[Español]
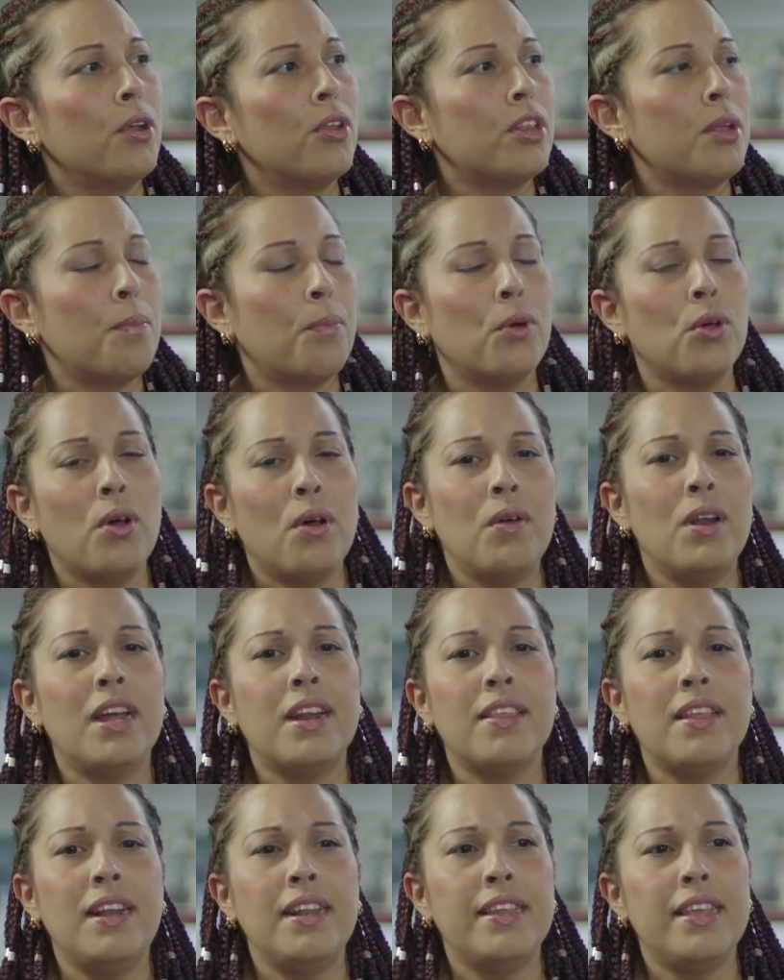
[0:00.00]
te puedo
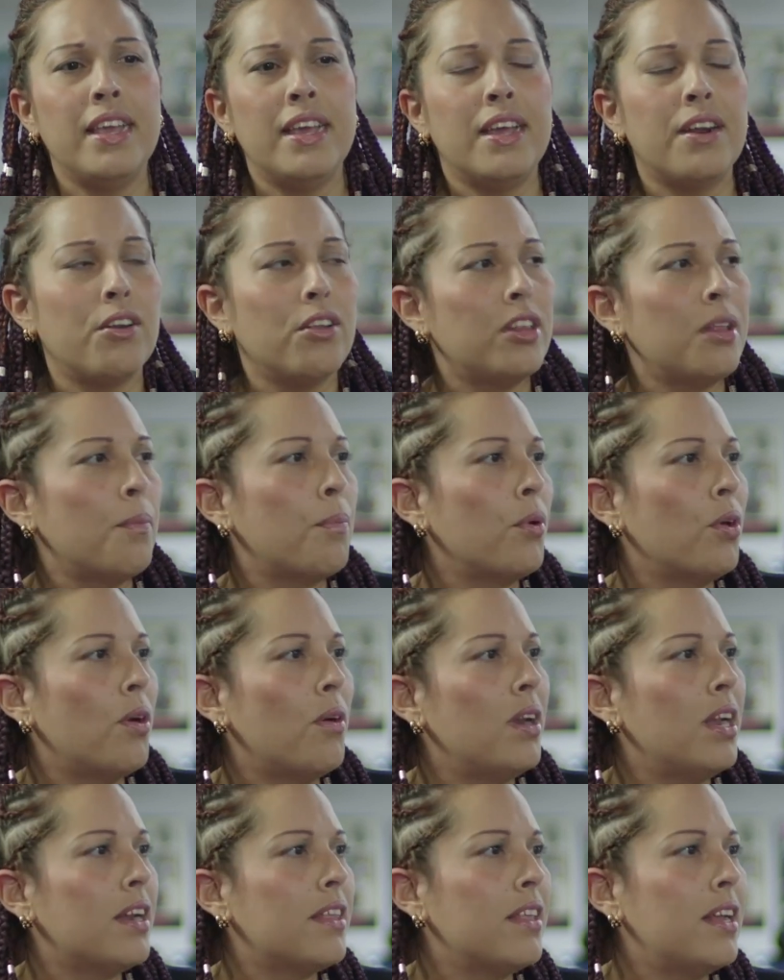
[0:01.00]
hablar del hierro, te puedo
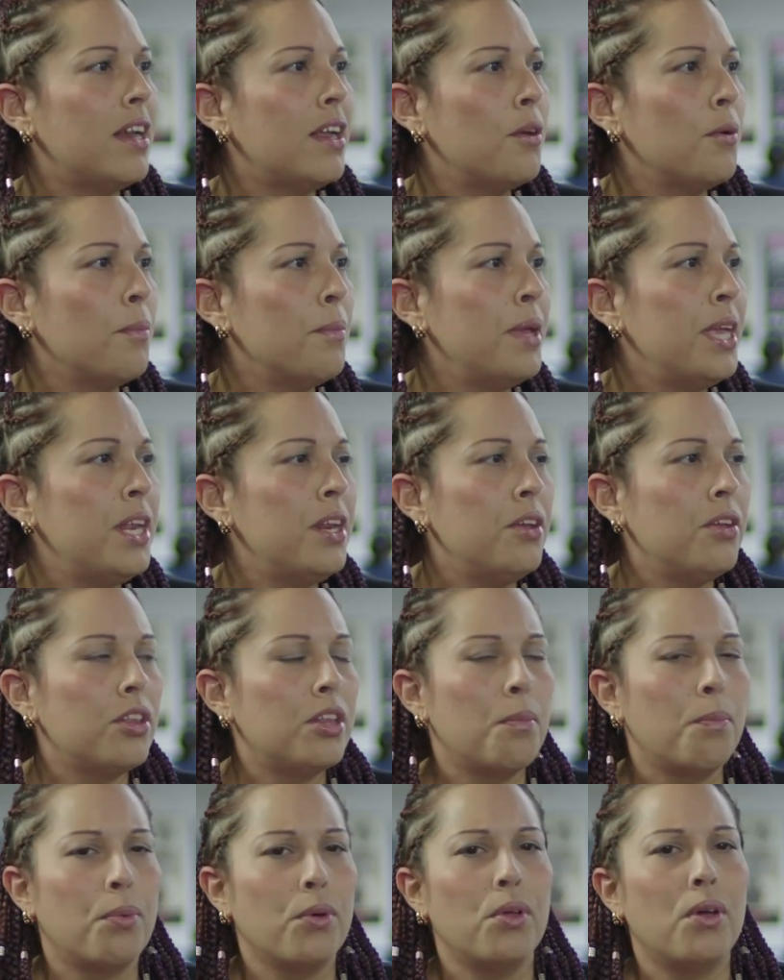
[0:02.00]
hablar del aluminio,
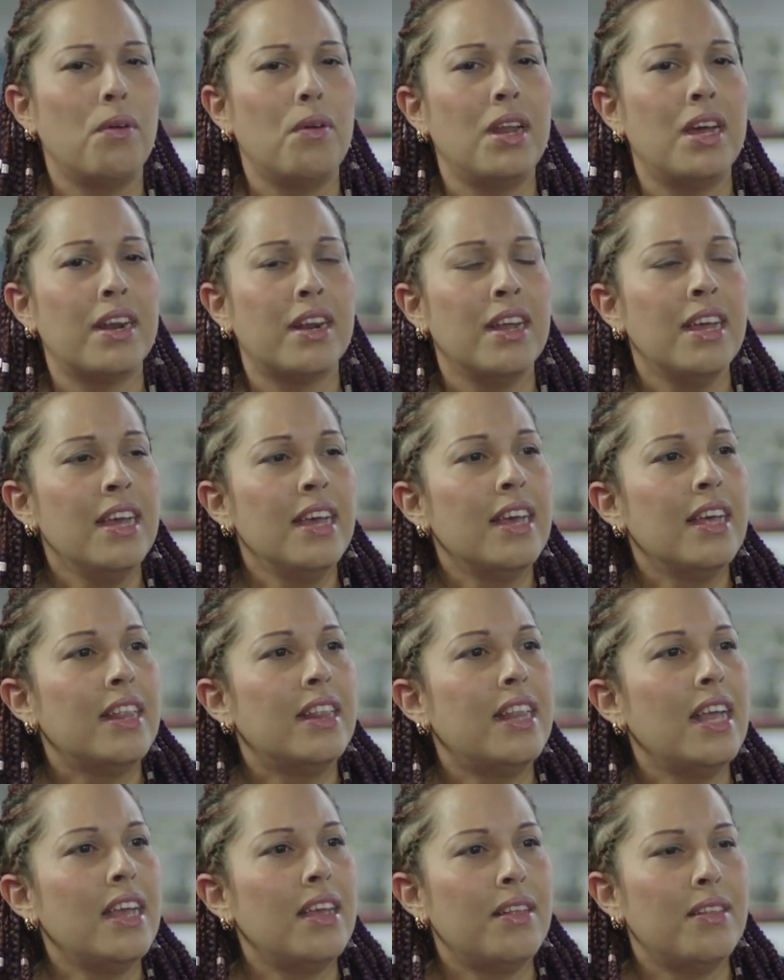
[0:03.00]
te puedo hablar
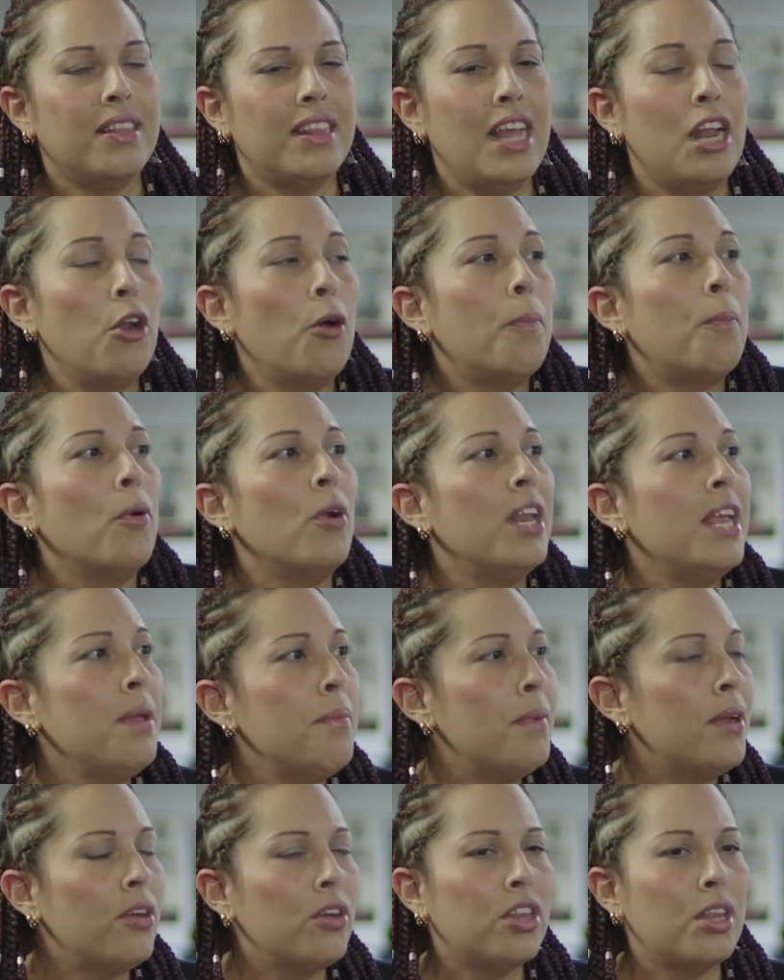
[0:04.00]
de los
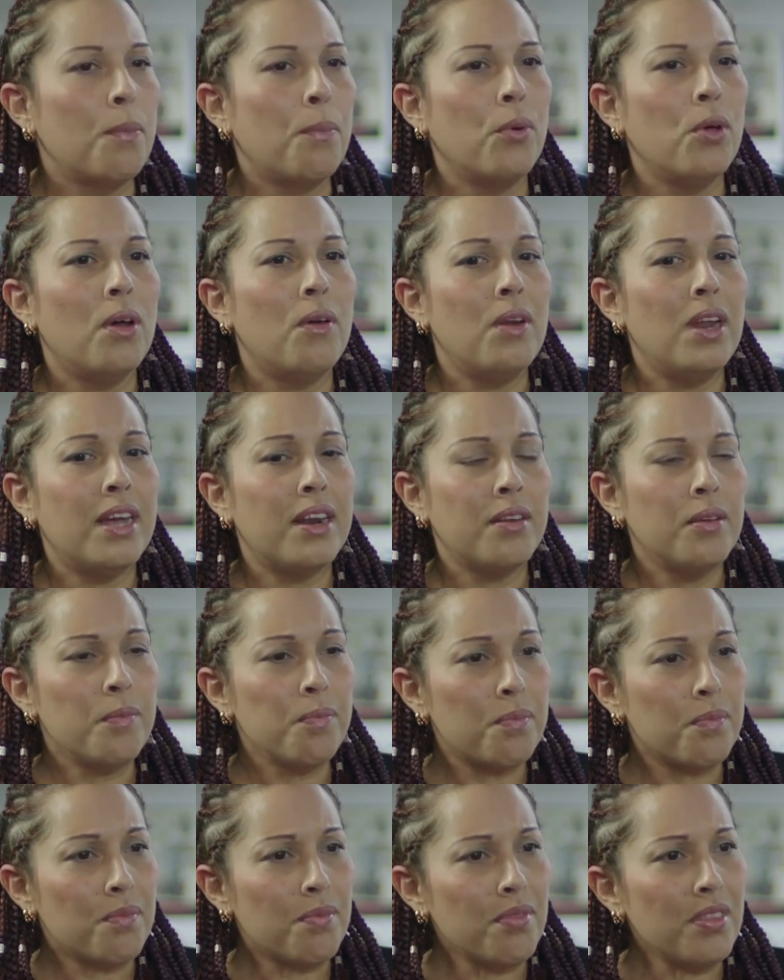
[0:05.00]
polímeros, te puedo hablar
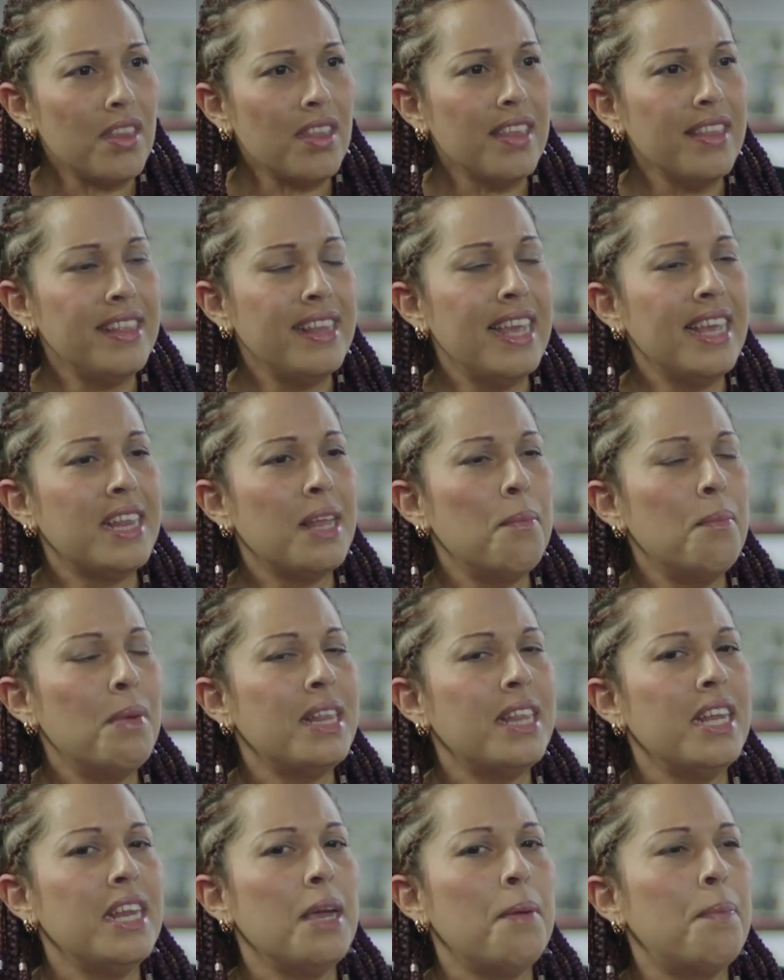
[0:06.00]
de estas
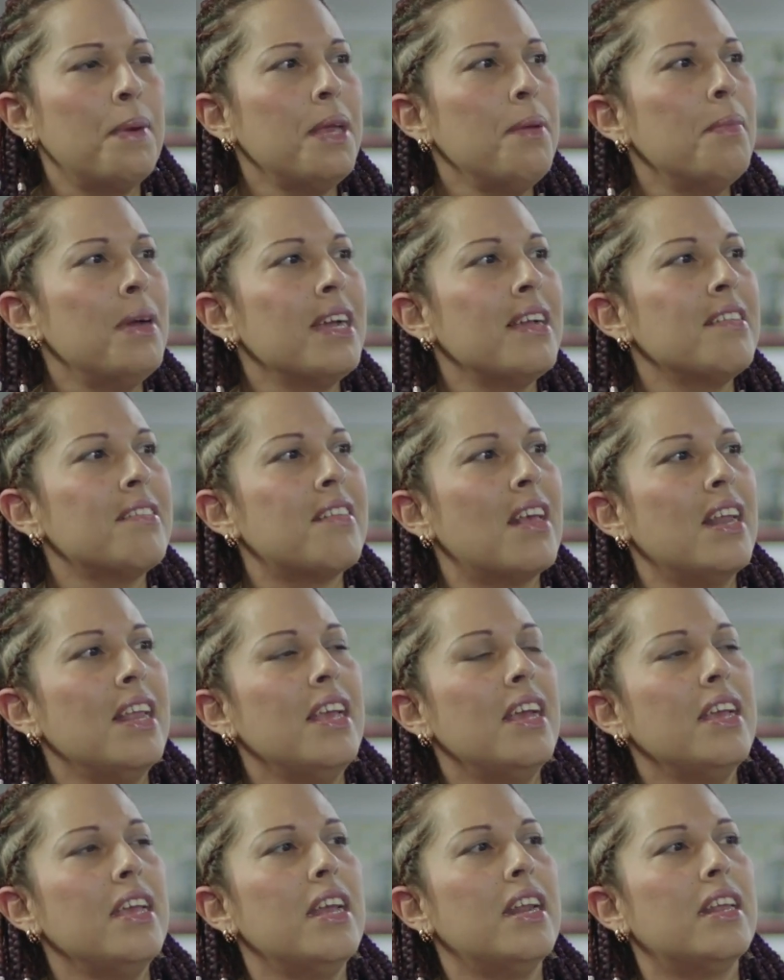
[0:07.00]
materias primas que
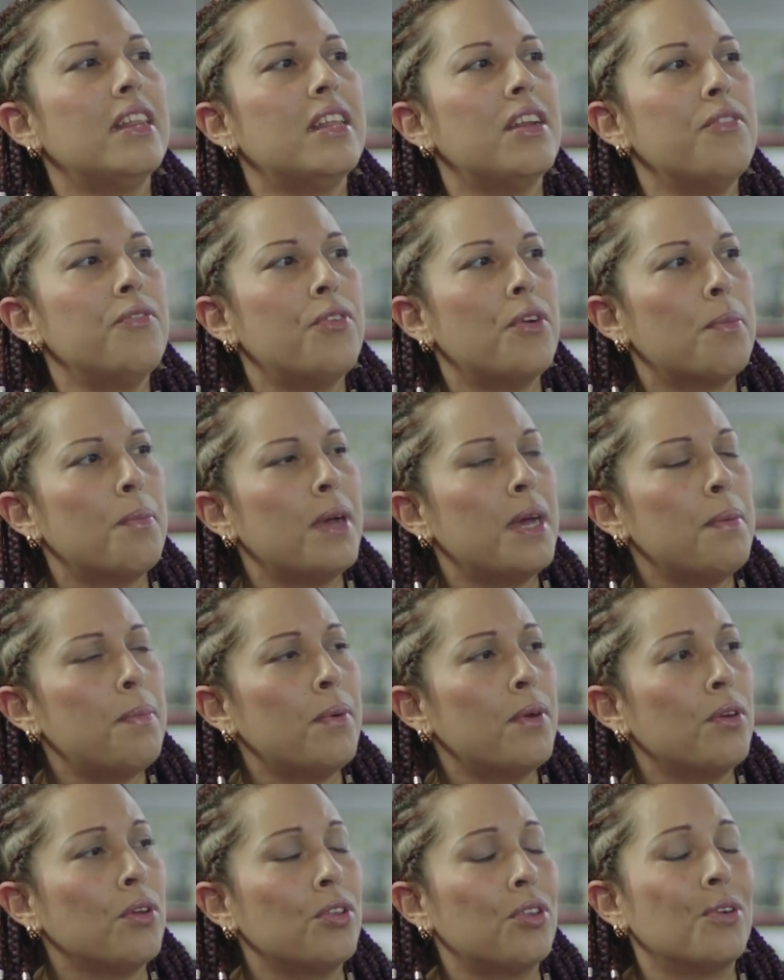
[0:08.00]
salían y eran transformadas
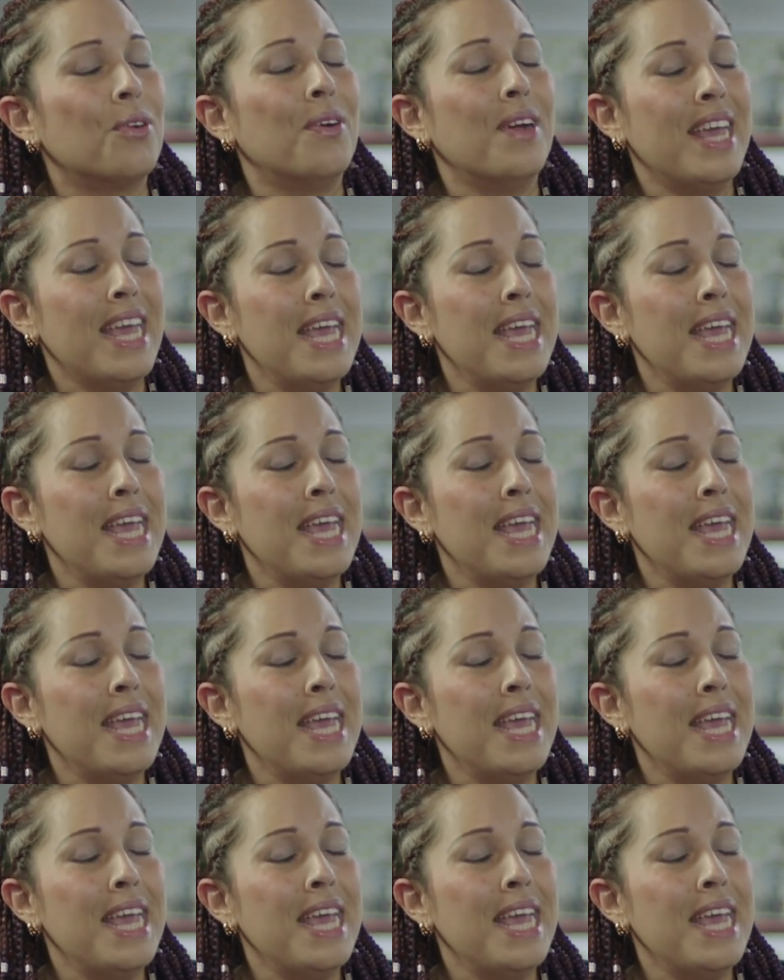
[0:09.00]
por otro.